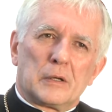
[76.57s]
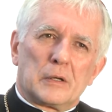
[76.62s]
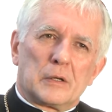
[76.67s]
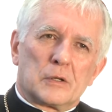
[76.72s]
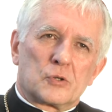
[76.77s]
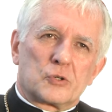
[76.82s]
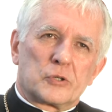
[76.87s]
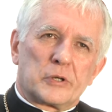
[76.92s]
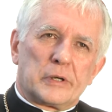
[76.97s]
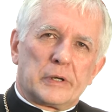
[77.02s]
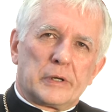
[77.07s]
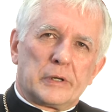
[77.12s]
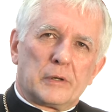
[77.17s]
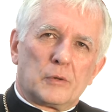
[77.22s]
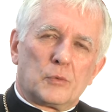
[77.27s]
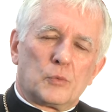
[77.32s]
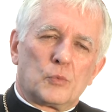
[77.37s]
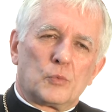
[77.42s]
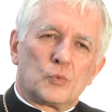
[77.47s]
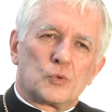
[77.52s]
że
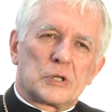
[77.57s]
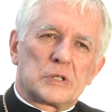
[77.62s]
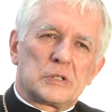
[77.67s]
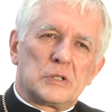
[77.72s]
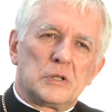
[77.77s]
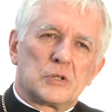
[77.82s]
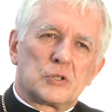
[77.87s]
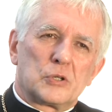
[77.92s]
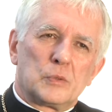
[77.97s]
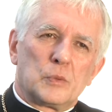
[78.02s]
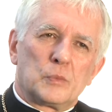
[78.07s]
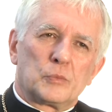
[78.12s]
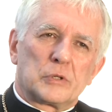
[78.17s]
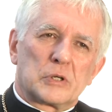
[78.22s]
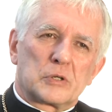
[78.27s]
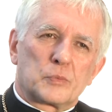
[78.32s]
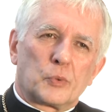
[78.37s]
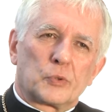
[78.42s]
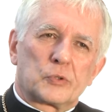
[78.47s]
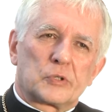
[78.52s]
uczestniczyłem
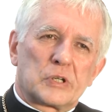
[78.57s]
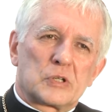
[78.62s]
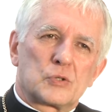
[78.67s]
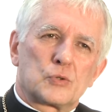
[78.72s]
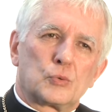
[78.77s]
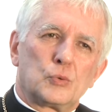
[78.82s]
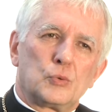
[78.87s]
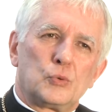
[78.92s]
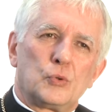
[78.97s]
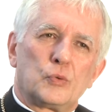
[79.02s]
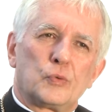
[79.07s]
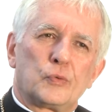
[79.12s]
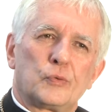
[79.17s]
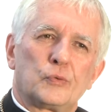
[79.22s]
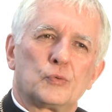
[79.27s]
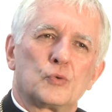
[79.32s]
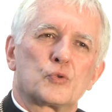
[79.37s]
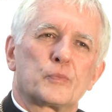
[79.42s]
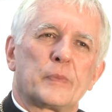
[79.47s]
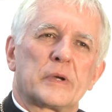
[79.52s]
też podczas studiów w
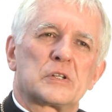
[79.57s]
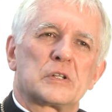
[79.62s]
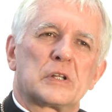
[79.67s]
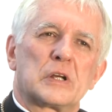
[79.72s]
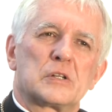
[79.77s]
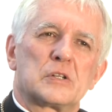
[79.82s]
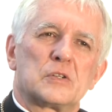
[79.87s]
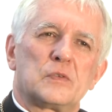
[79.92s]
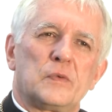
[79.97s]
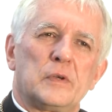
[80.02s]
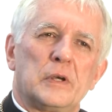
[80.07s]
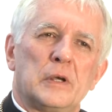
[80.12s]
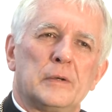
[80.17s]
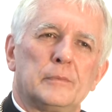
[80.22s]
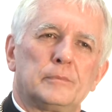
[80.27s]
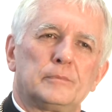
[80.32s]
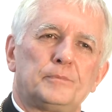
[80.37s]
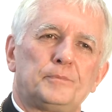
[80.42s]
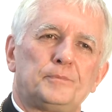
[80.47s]
duszpasterstwie